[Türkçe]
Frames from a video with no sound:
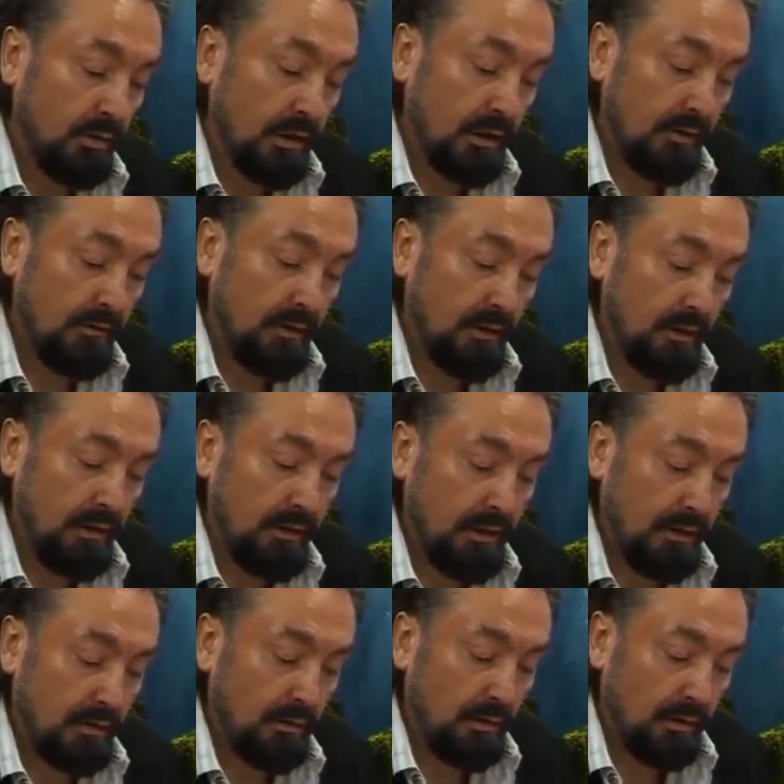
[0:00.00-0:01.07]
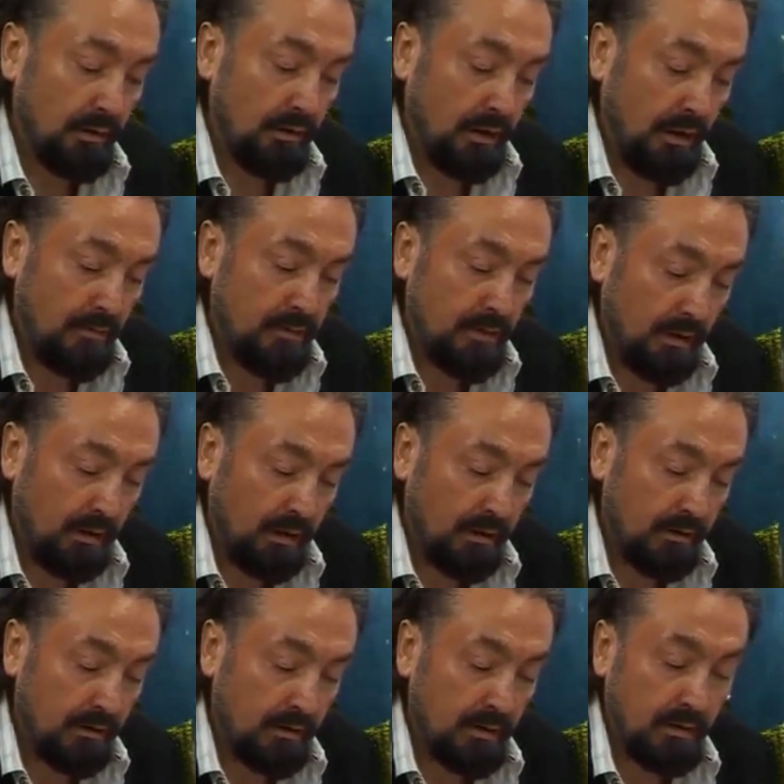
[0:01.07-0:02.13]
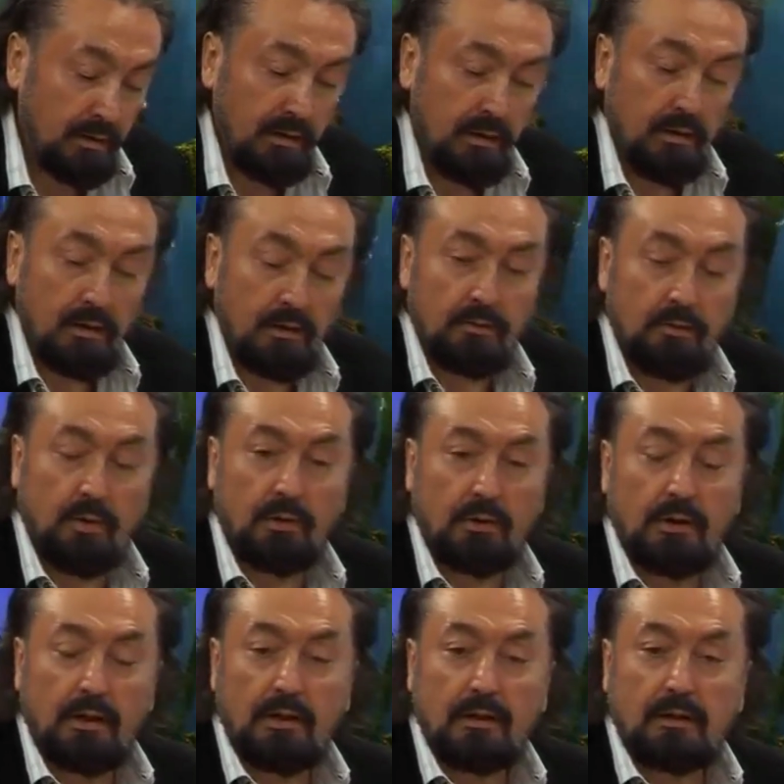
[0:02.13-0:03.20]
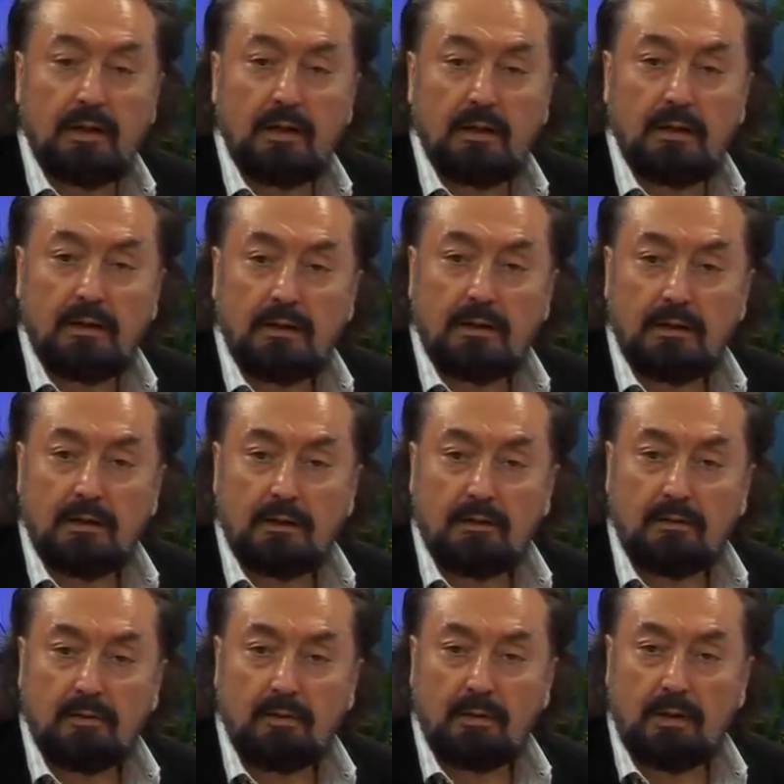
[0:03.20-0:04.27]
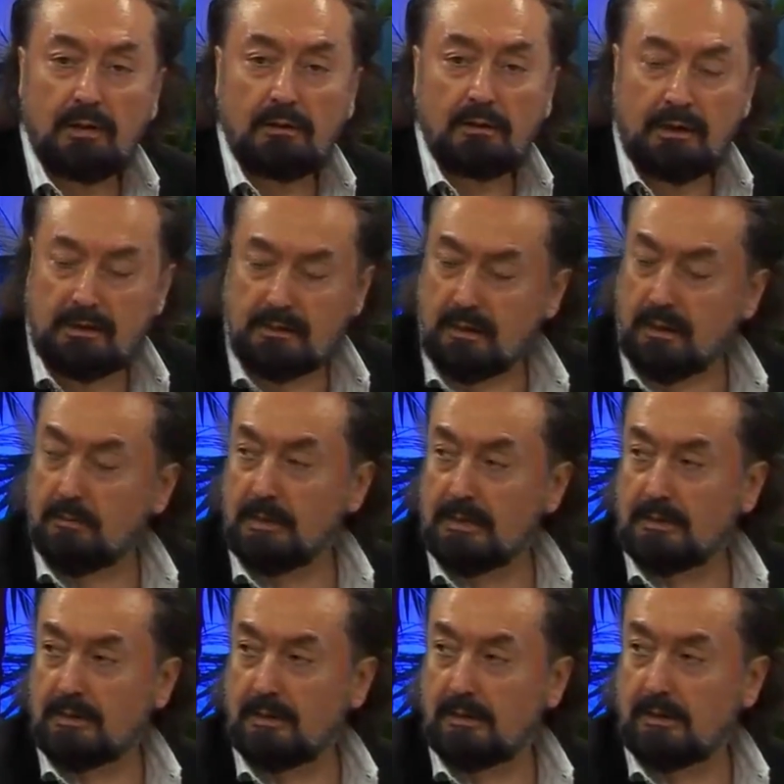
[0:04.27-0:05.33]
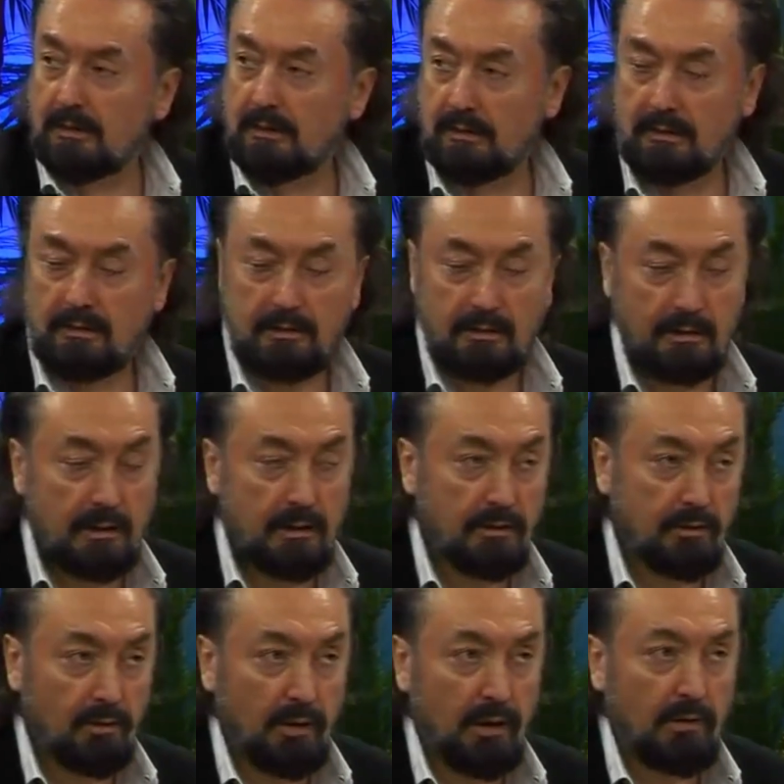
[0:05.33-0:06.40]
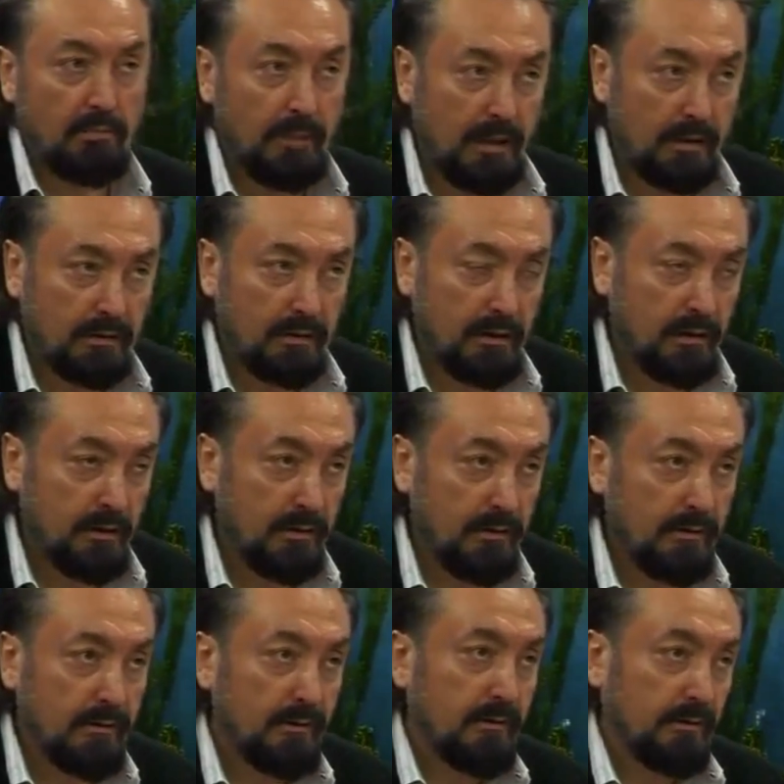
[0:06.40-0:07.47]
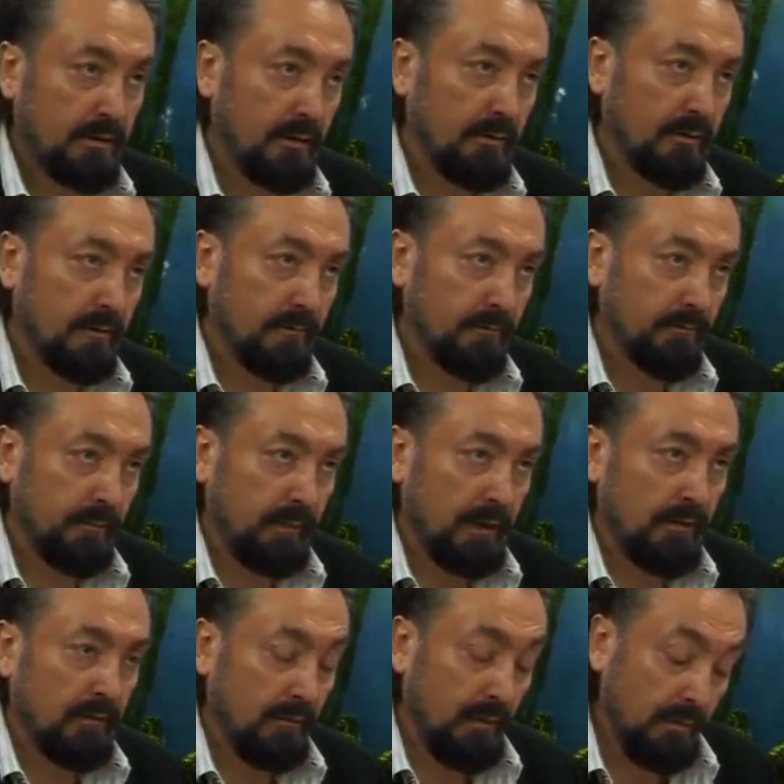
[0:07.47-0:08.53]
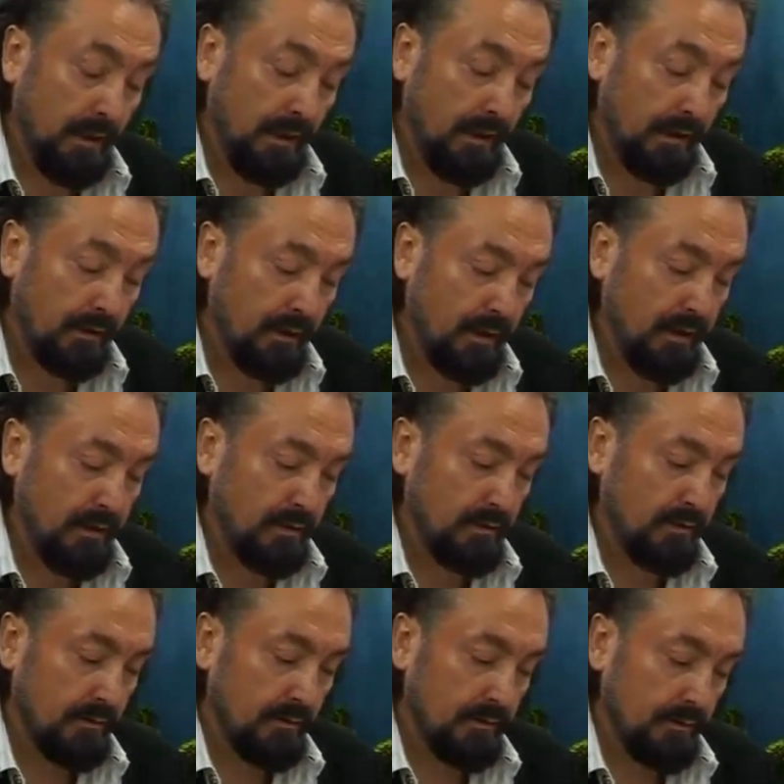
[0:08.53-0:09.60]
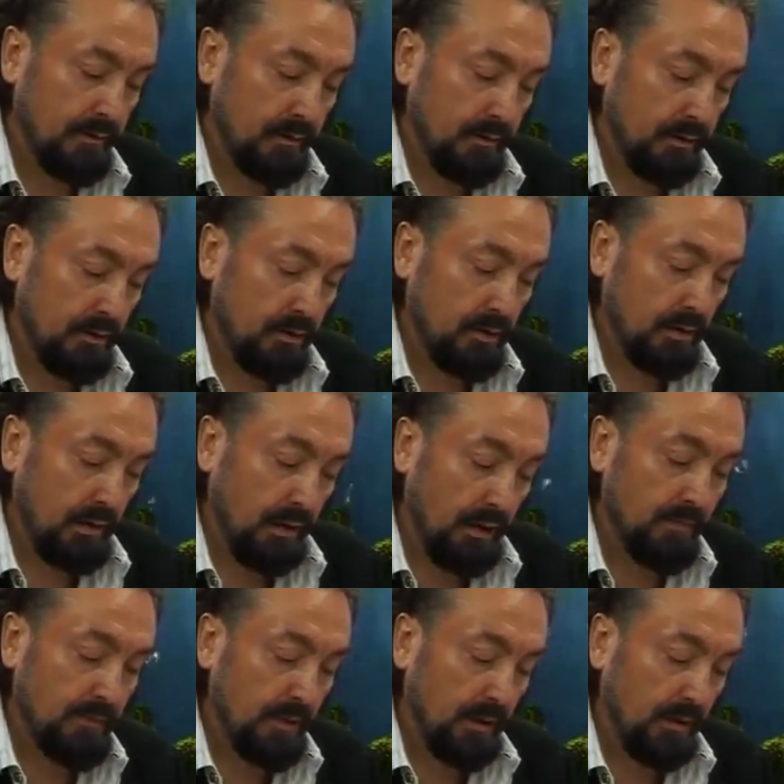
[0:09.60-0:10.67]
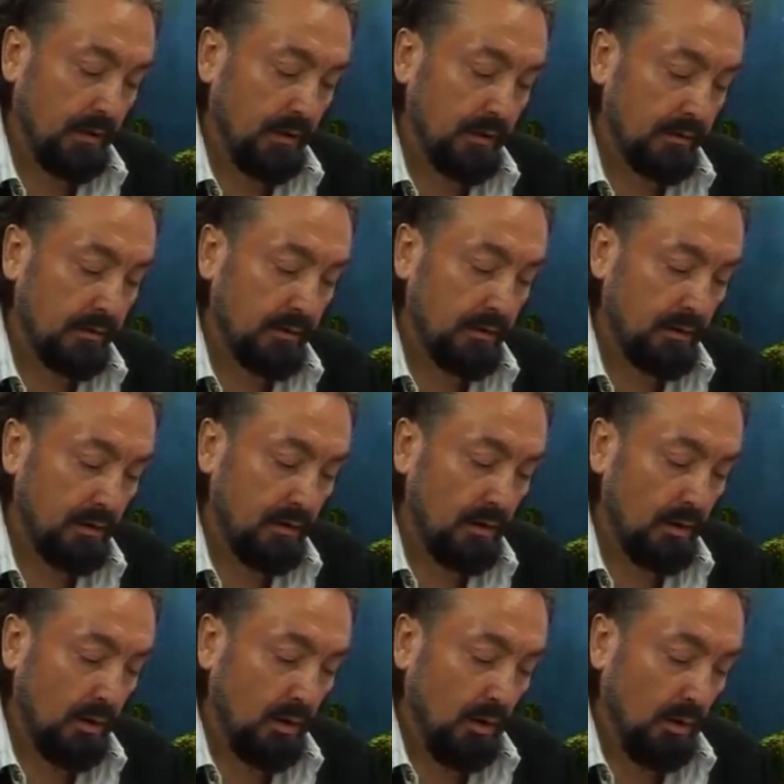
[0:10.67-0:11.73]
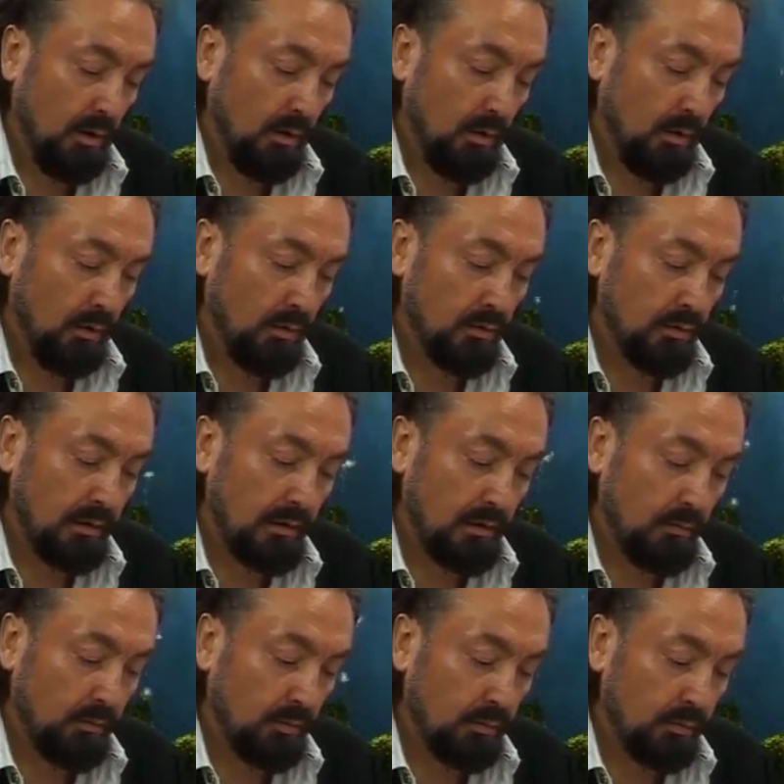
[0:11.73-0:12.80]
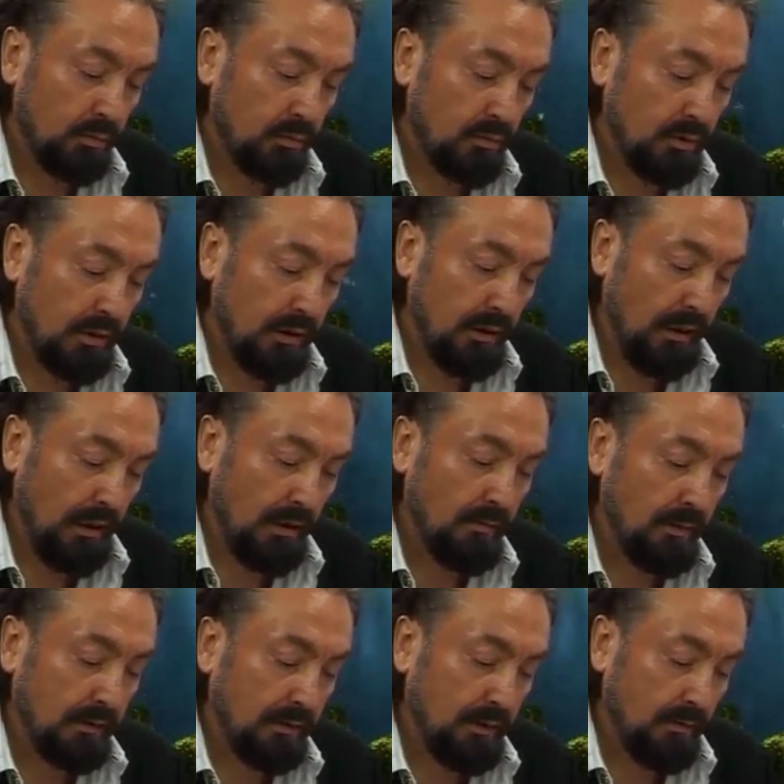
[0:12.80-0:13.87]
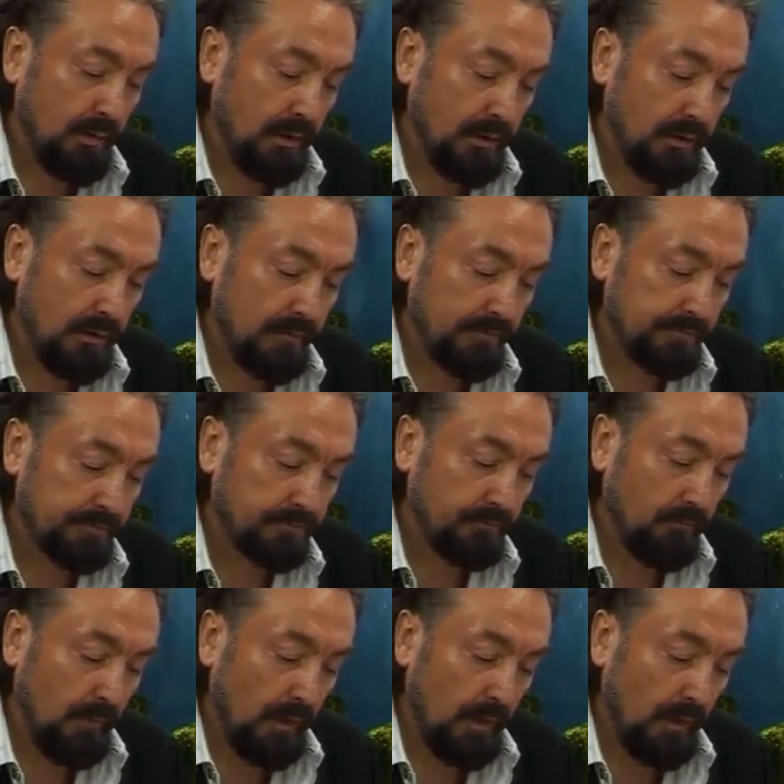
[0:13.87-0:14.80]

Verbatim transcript: Göklerde ve yerde olanların hepsi Allah'ındır. Göklerde olan İsa Mesih. İnşallah. Yerde olan Mehdi. Değil mi? Ve melekler. İnşallah. Hepsi Allah'ındır. O üzerinde bulunduğun şeyi elbette bilir.